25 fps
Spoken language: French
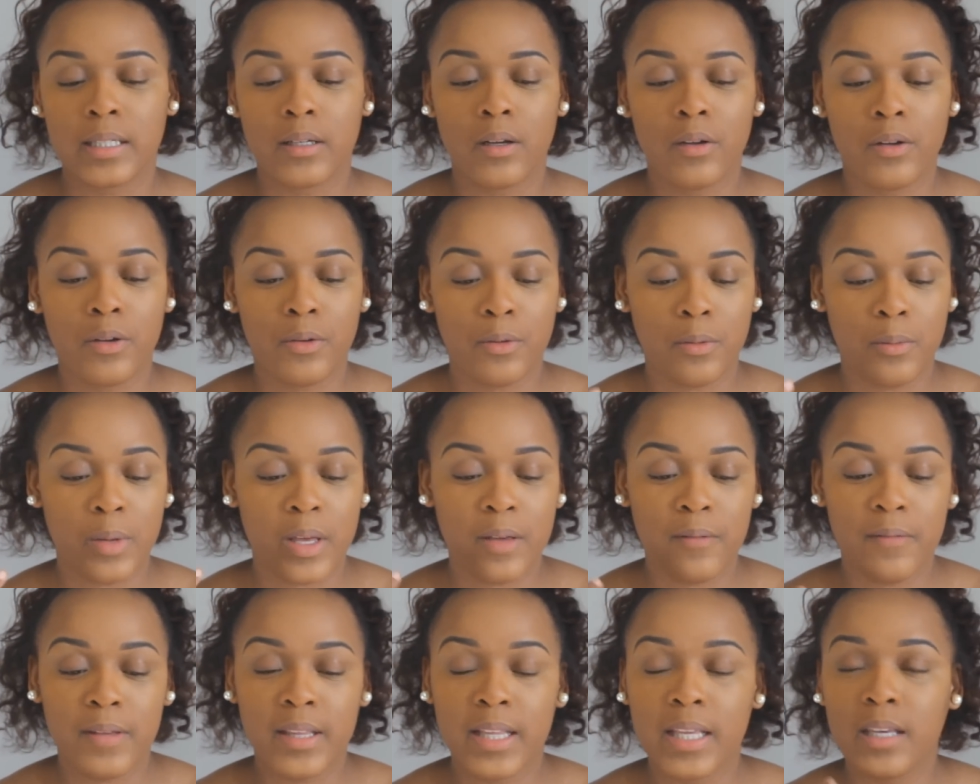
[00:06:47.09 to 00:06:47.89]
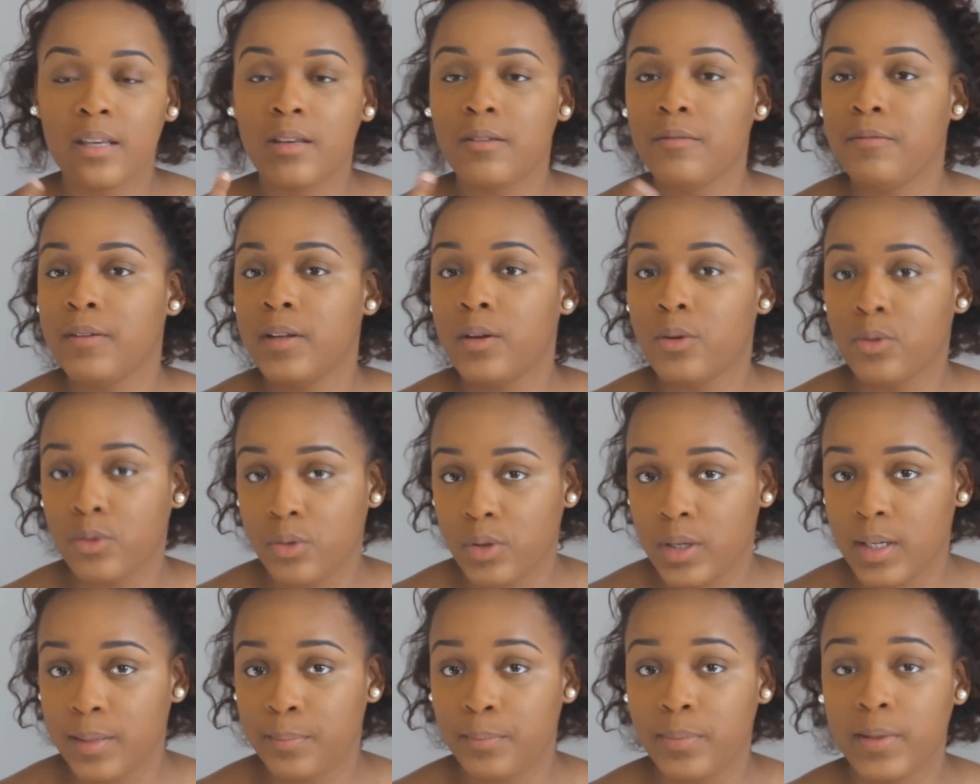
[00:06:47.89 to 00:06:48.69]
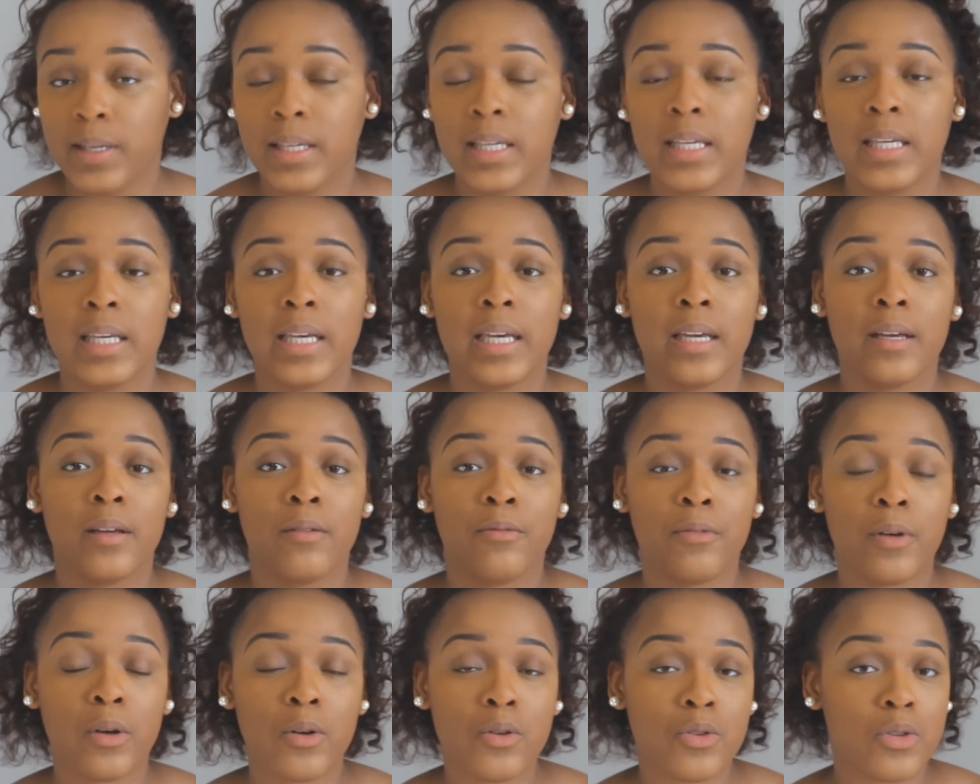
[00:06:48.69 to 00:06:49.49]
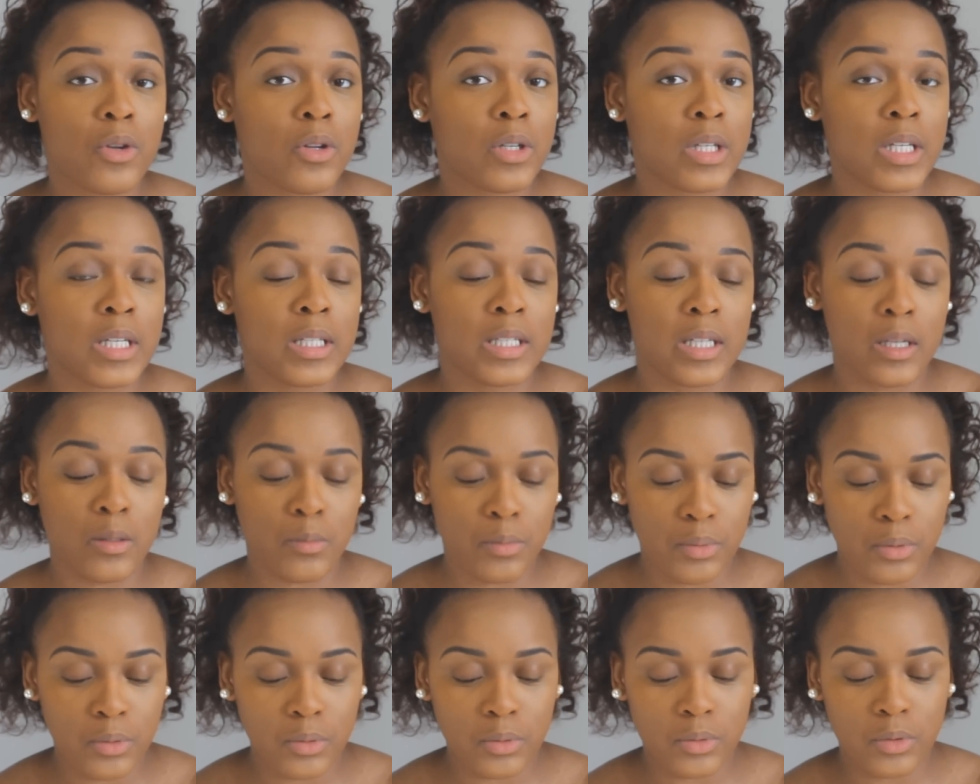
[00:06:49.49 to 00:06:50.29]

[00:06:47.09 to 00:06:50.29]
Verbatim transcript: euh, éviter qu'il file entre les plis et faire en sorte qu'il tienne plus